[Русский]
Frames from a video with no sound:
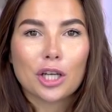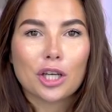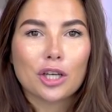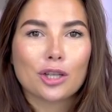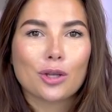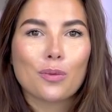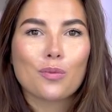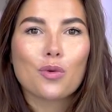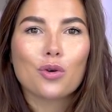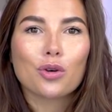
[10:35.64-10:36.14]

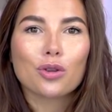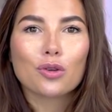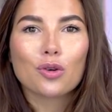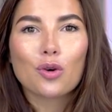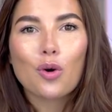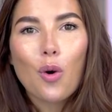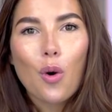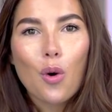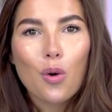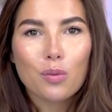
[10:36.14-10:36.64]
каких-то модных
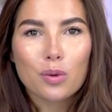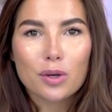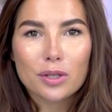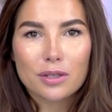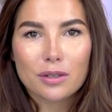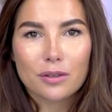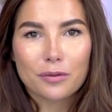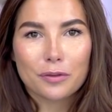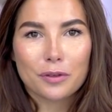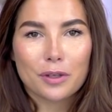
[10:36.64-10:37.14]

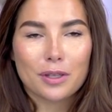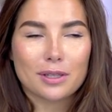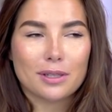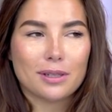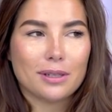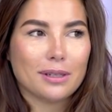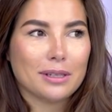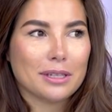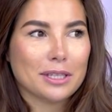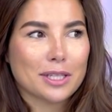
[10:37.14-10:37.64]
образов,
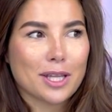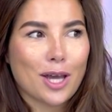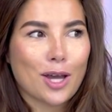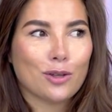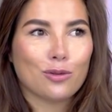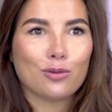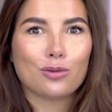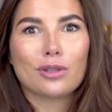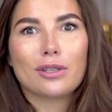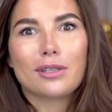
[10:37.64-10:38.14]
если, не
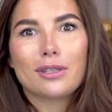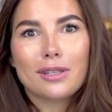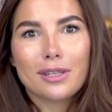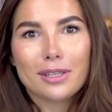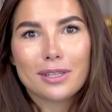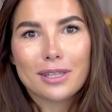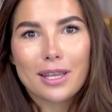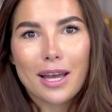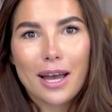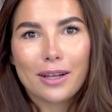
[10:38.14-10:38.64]
знаю, идут на
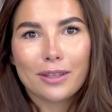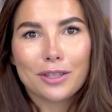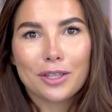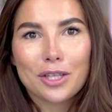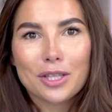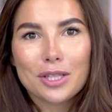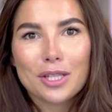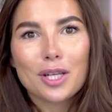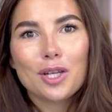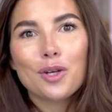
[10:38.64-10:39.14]
стрит-стайл, на
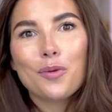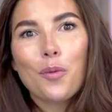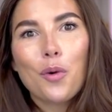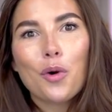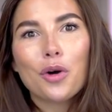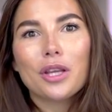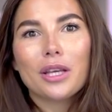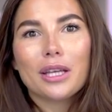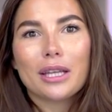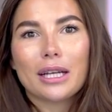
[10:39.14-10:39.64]
неделю
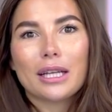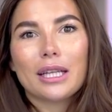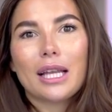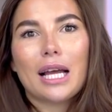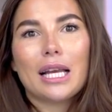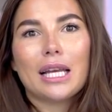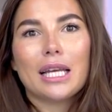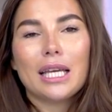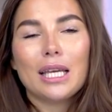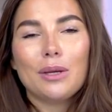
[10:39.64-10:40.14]
моды и так далее.